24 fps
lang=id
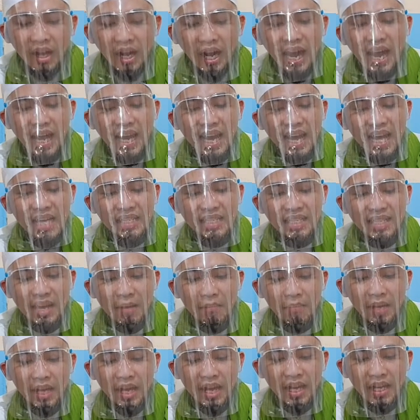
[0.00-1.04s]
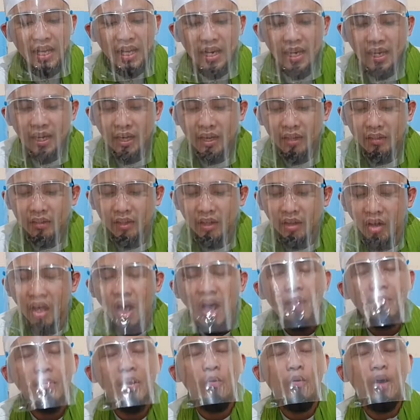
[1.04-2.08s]
ala sabilil
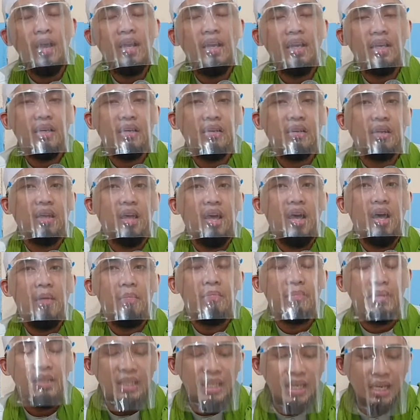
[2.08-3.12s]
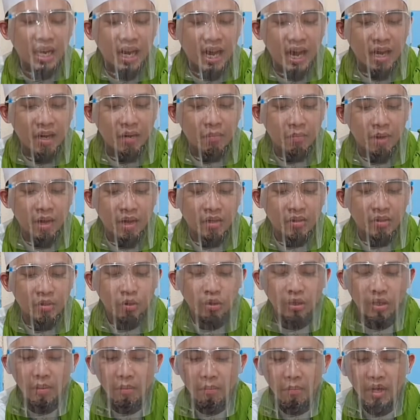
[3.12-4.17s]
ihtirami wal ikram dengan
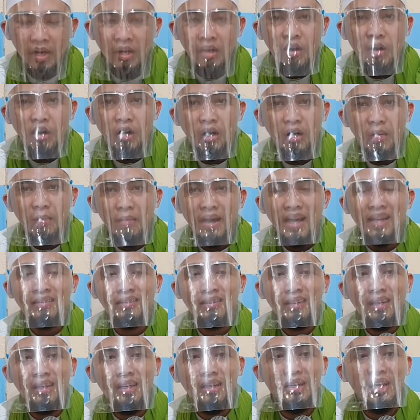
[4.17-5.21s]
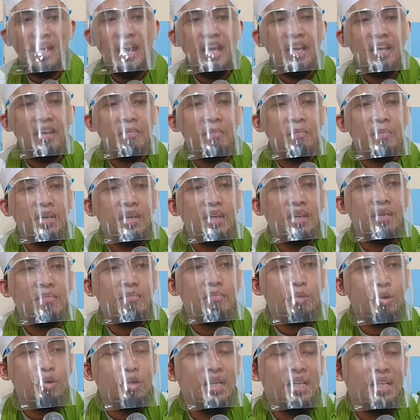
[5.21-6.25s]
maksud menghormati dan
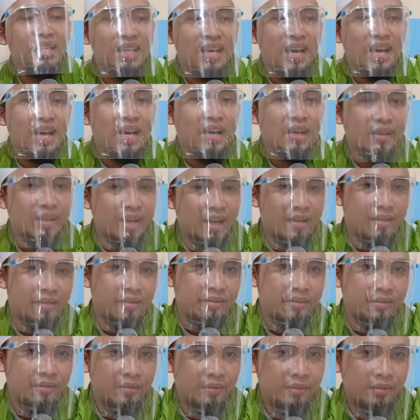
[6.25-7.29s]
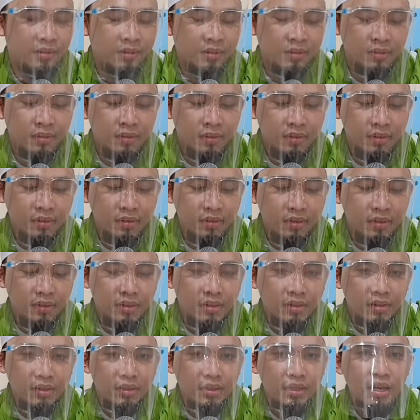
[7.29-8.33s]
memuliakan
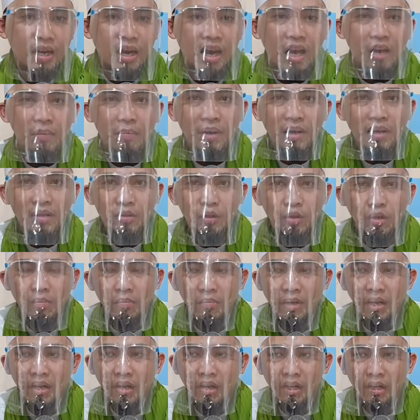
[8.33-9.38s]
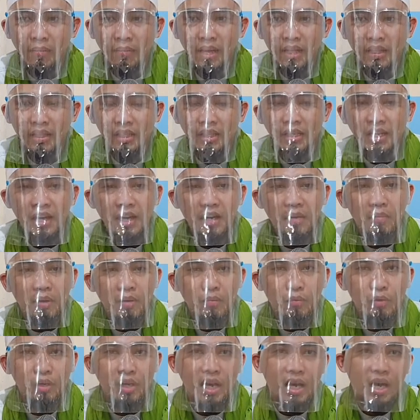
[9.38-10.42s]
dengan maksud menghormati dan
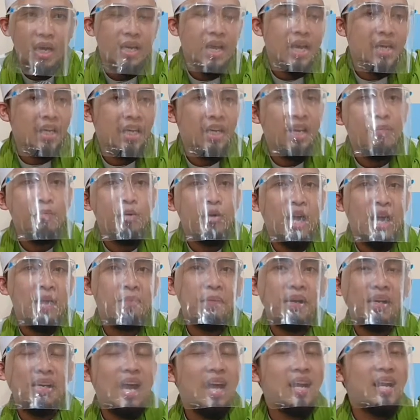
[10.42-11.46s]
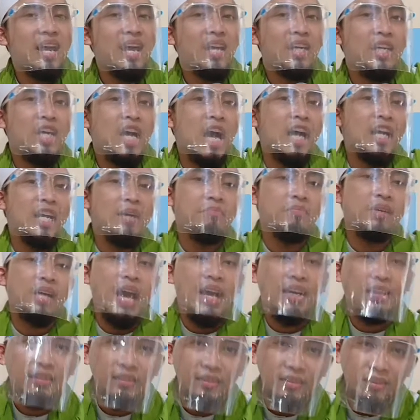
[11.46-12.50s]
memuliakan dan ini bukan perkara yang
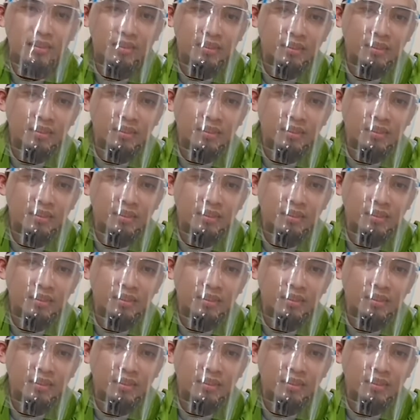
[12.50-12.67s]
diharamkan